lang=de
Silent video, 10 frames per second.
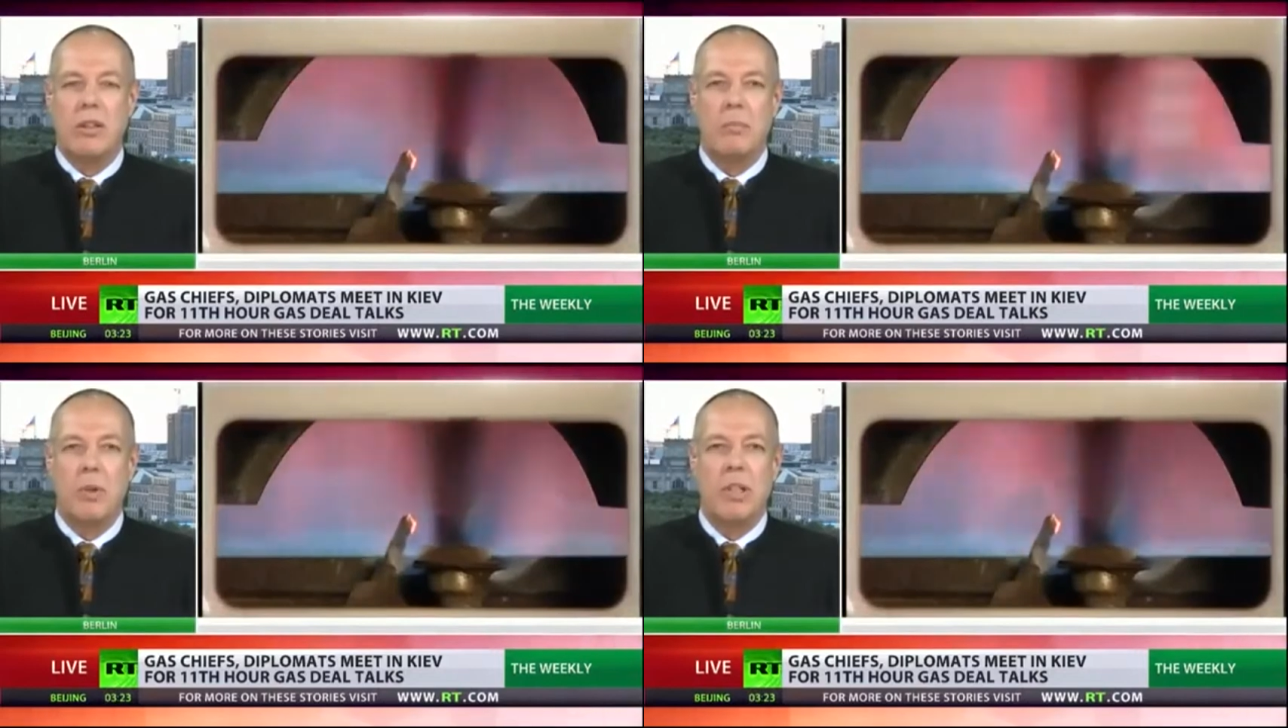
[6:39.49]

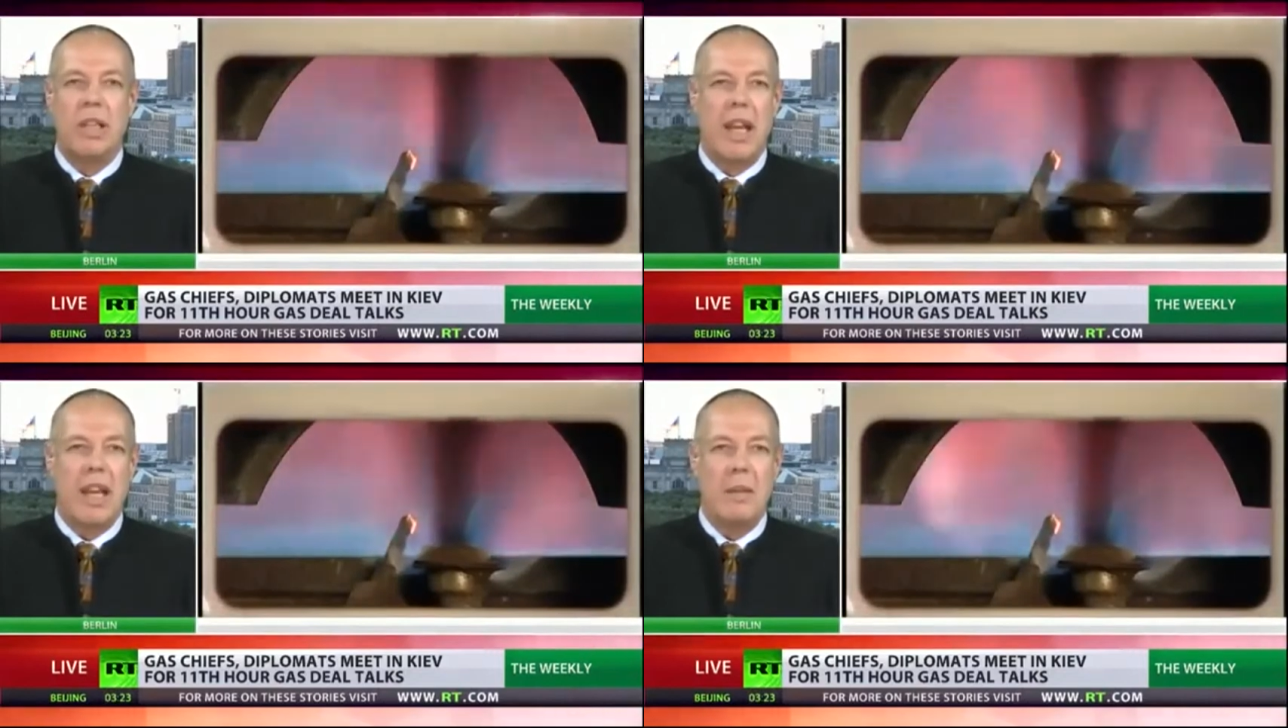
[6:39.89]
putting
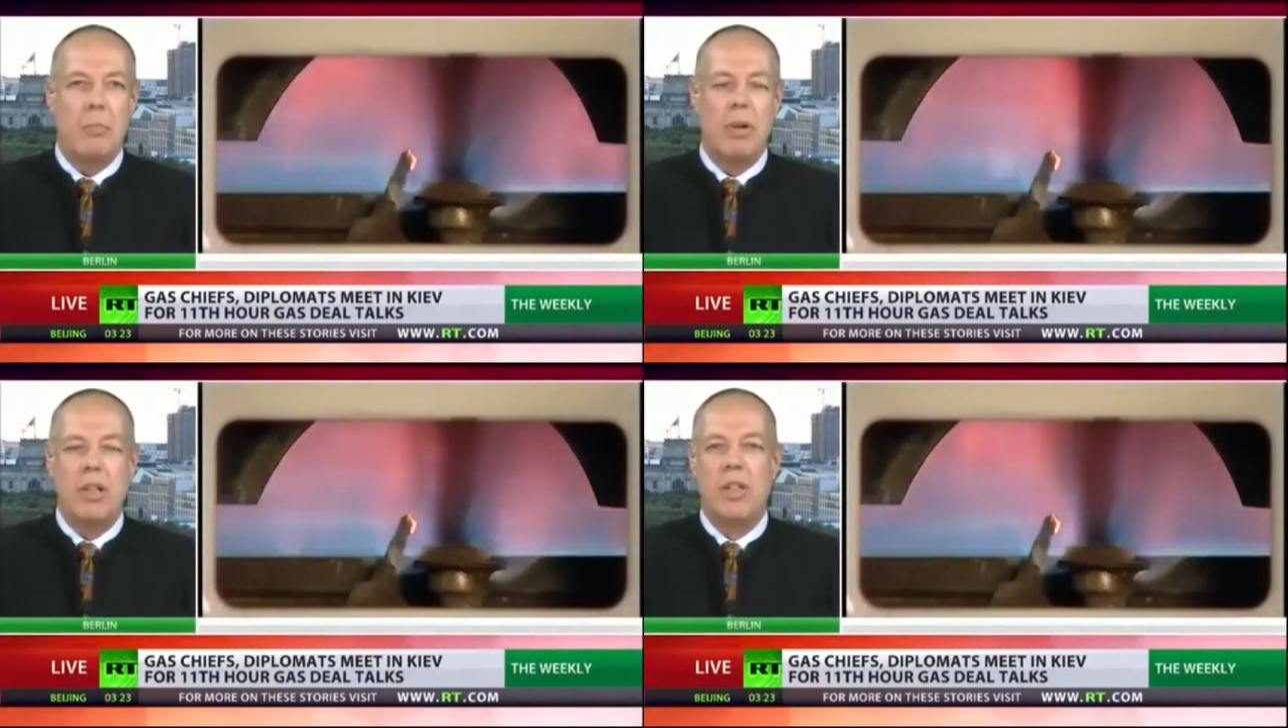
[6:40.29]
any
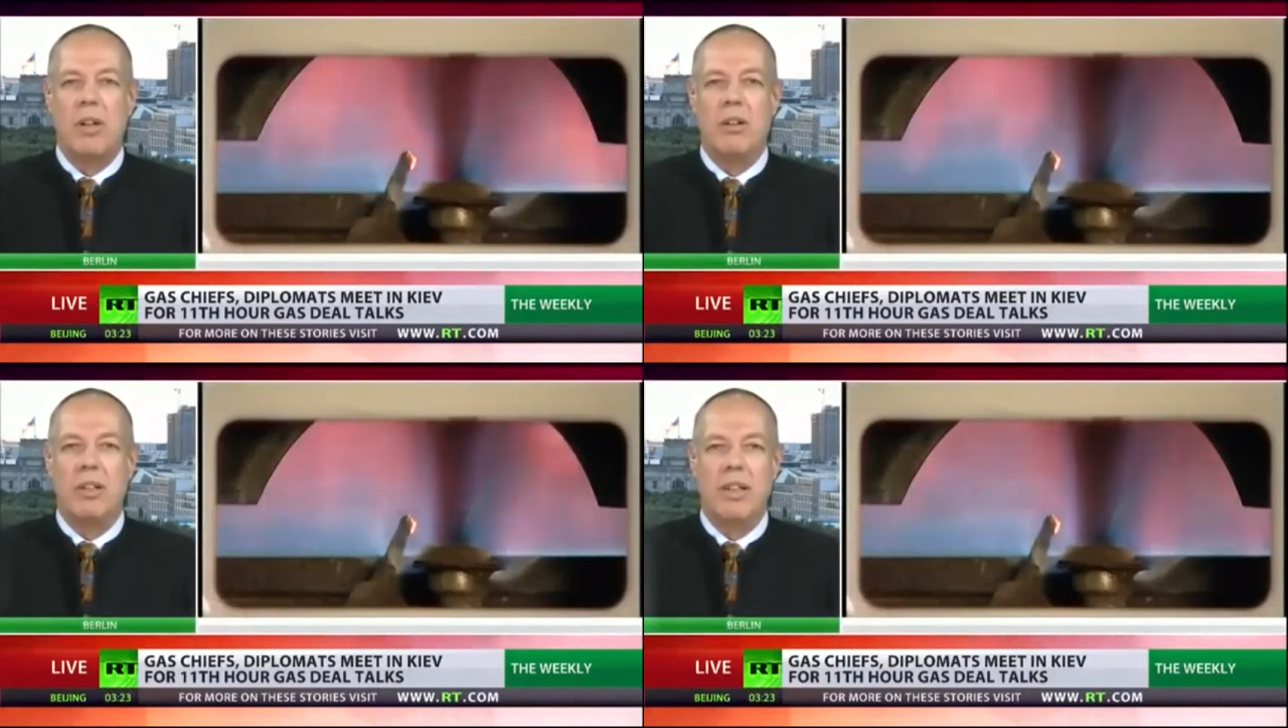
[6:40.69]
pressure
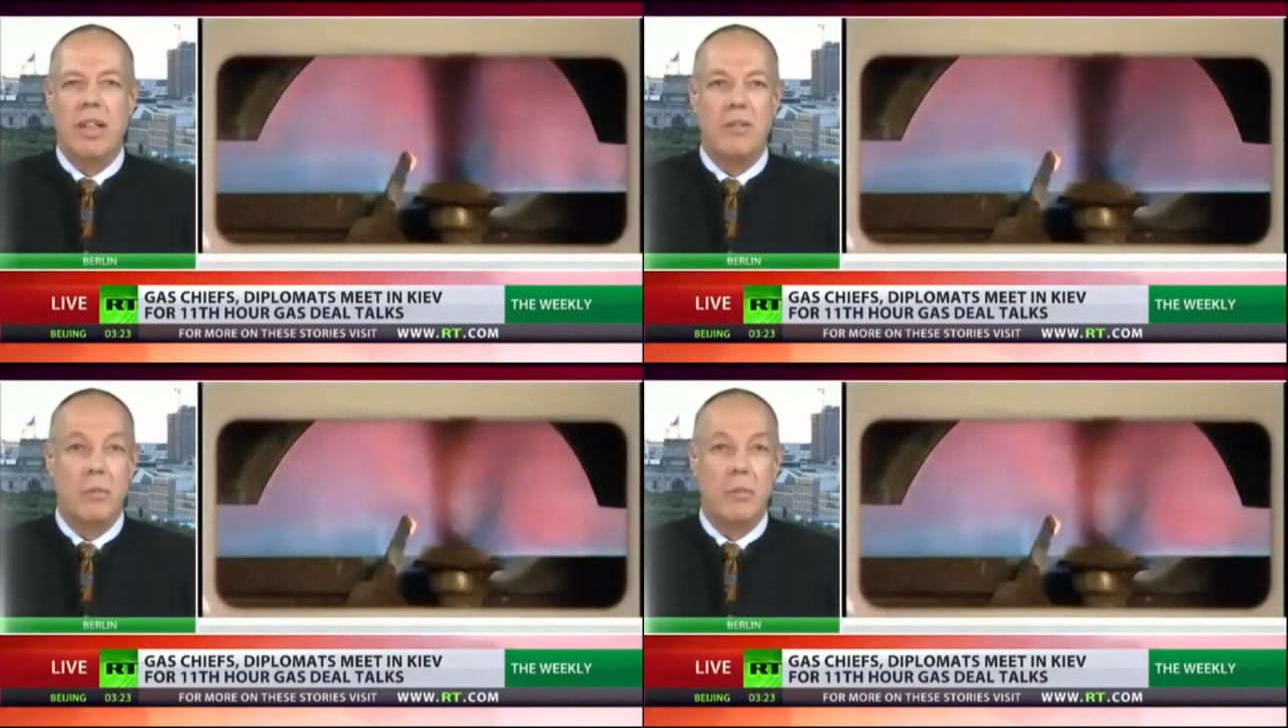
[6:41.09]
on Kiev,